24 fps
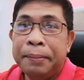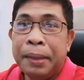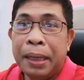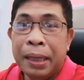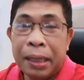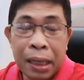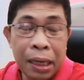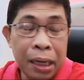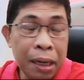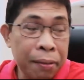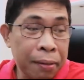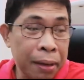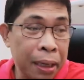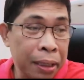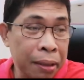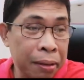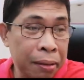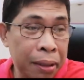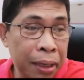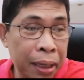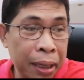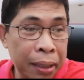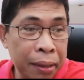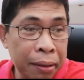Pag ginawa
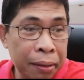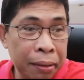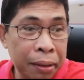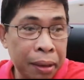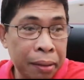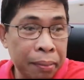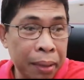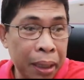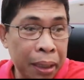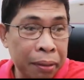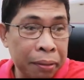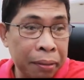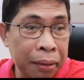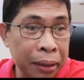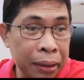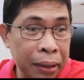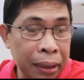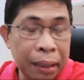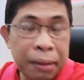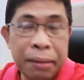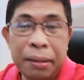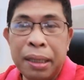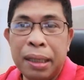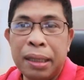yun yan, ano, ni
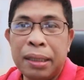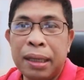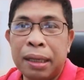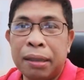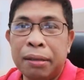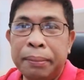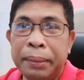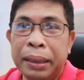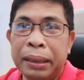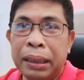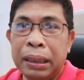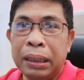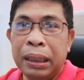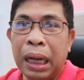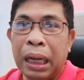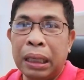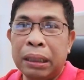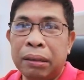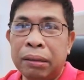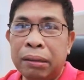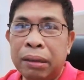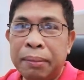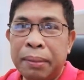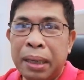Maruhas, ngayon hindi siya
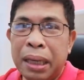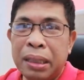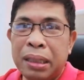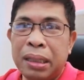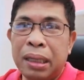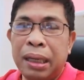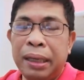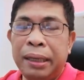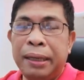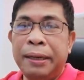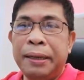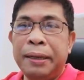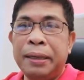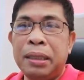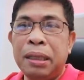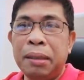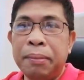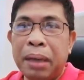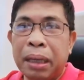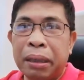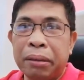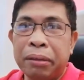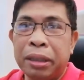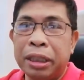kumandidato. Imagine,
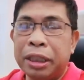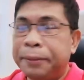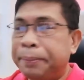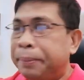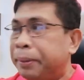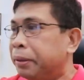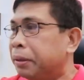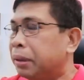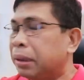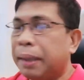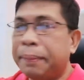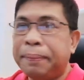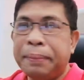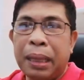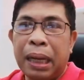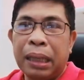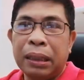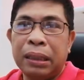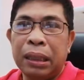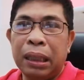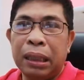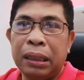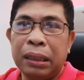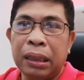si Maruhas po, top
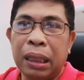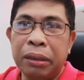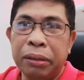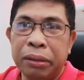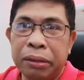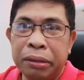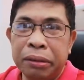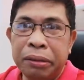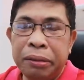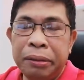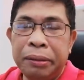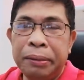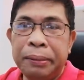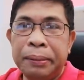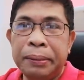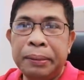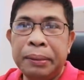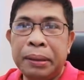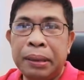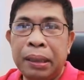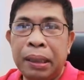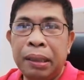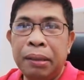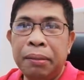nasser siya noon,
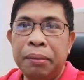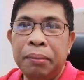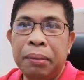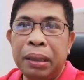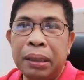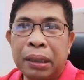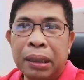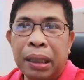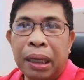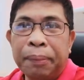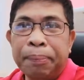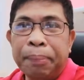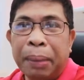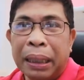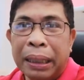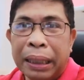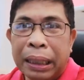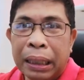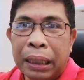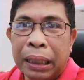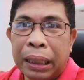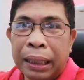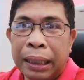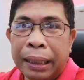si Mr.
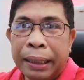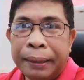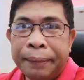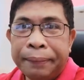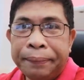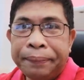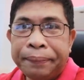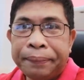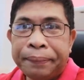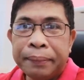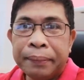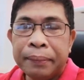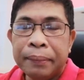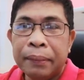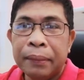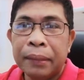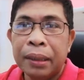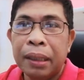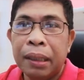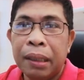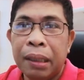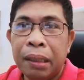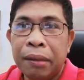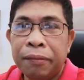Palingke,
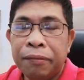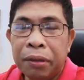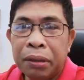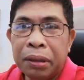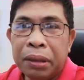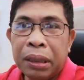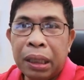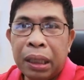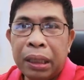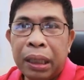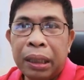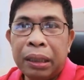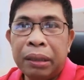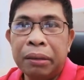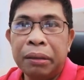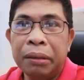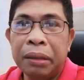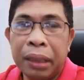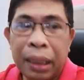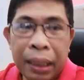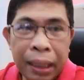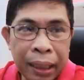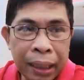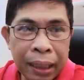for
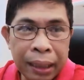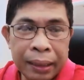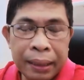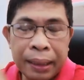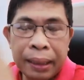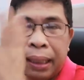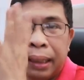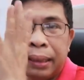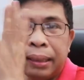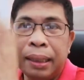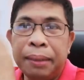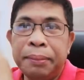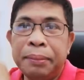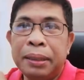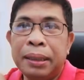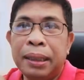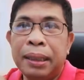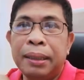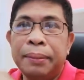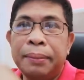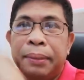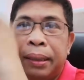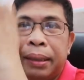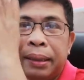senator. Kaya nga nag-attempt
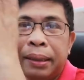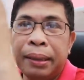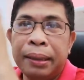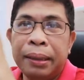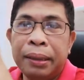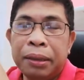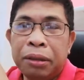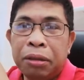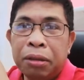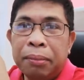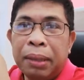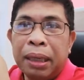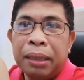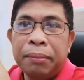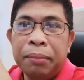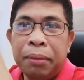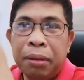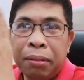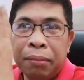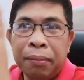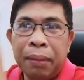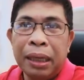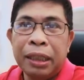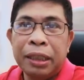siya na mag
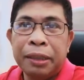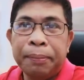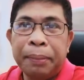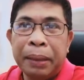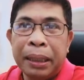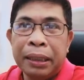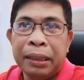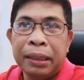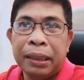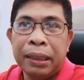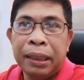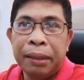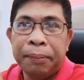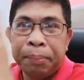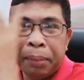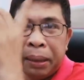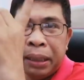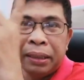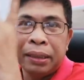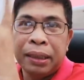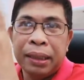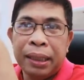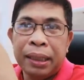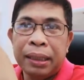tumakbong vice president.
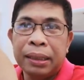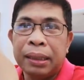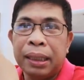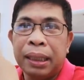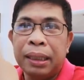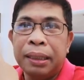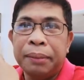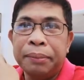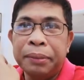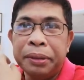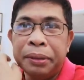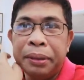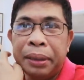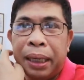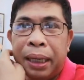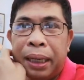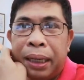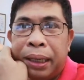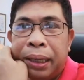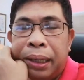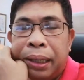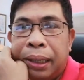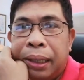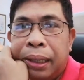President sana
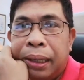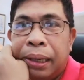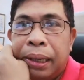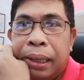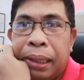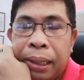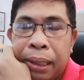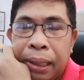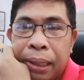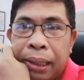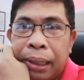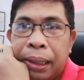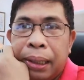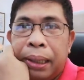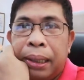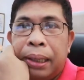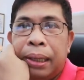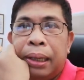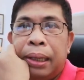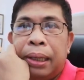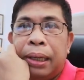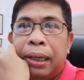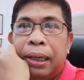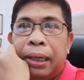muna.
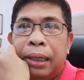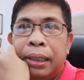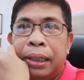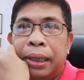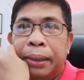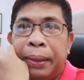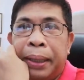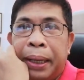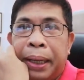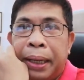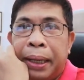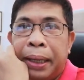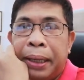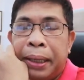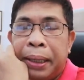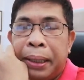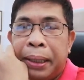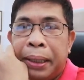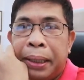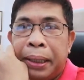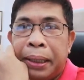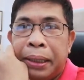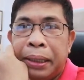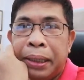Di ba?
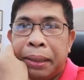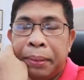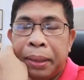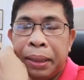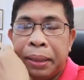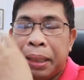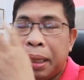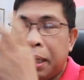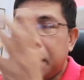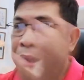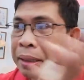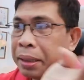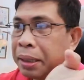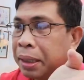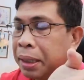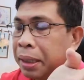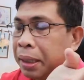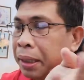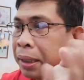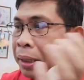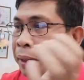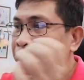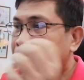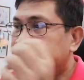Namatay si